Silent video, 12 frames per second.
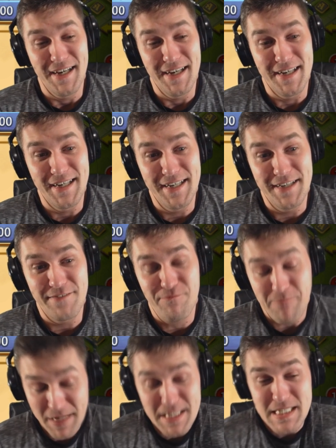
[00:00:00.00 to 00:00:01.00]
А, в
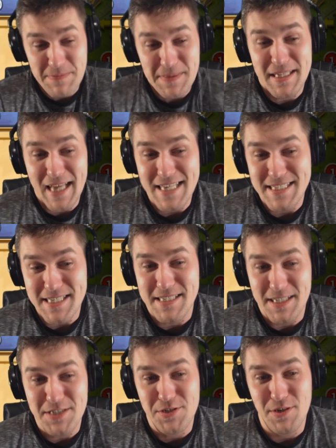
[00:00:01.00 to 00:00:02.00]
принципе, да, здесь
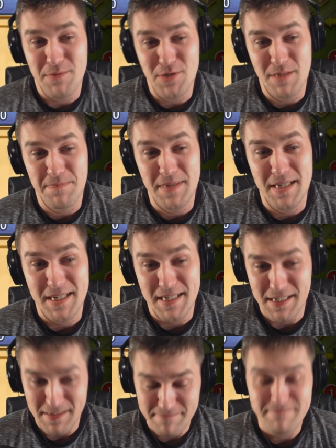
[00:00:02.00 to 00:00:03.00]
Кличко может
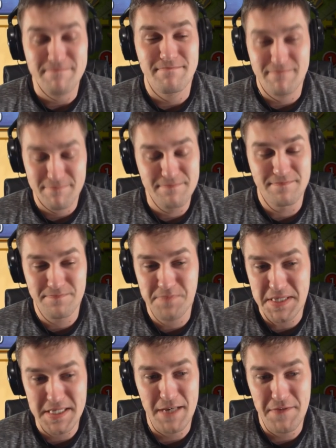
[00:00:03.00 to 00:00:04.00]
по
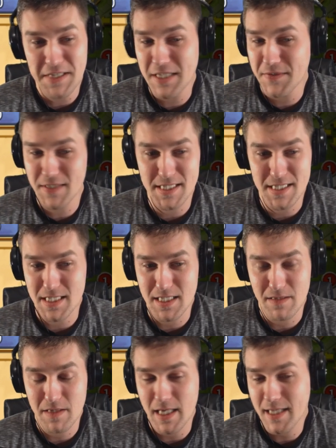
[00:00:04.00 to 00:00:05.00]
позавидовать.
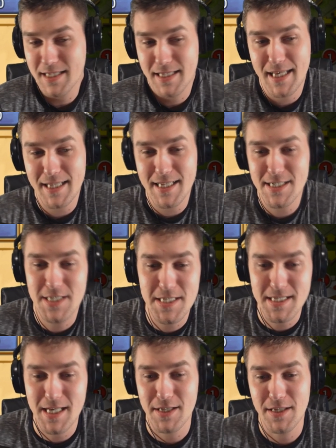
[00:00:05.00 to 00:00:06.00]
Я, я даже не
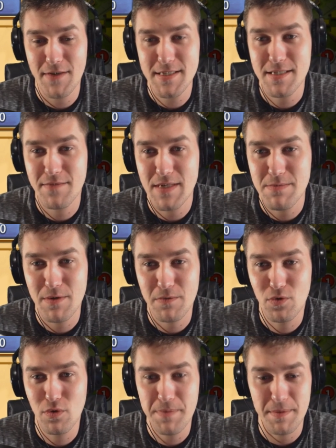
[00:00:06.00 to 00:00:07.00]
знаю, давайте возьмем,
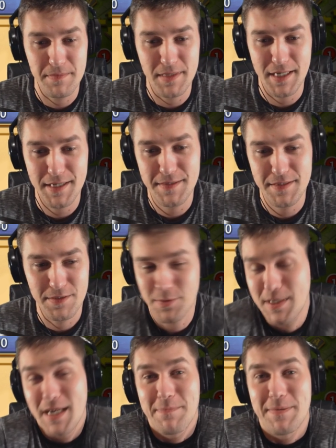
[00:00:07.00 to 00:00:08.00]
купим, да.
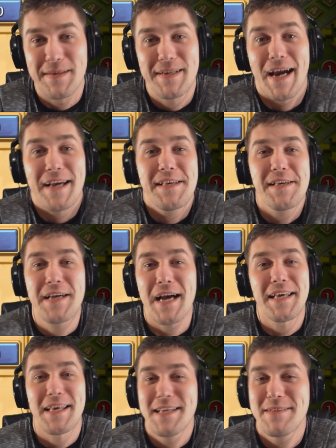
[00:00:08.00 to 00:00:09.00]
Как бы, как,
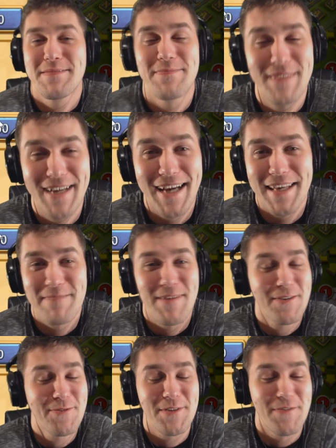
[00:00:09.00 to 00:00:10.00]
как, я, как я
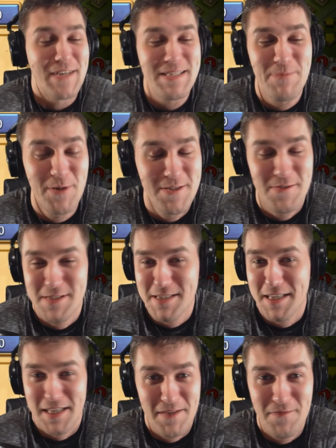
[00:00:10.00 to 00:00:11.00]
могу не воспользоваться
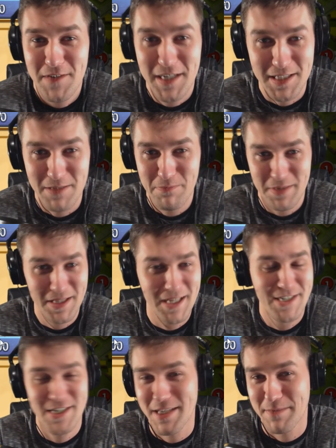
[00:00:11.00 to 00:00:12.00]
таким выгодным
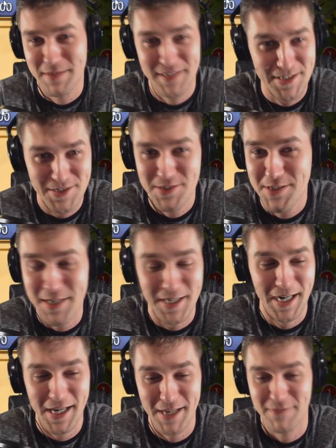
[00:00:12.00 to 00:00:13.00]
предложением от GG
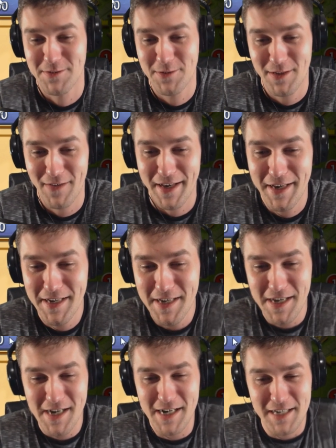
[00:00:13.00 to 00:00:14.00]
халявы? Ну давай,
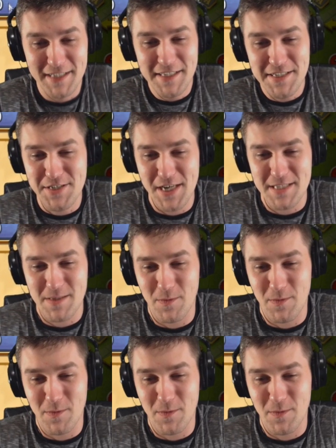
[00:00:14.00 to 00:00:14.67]
сейчас, а,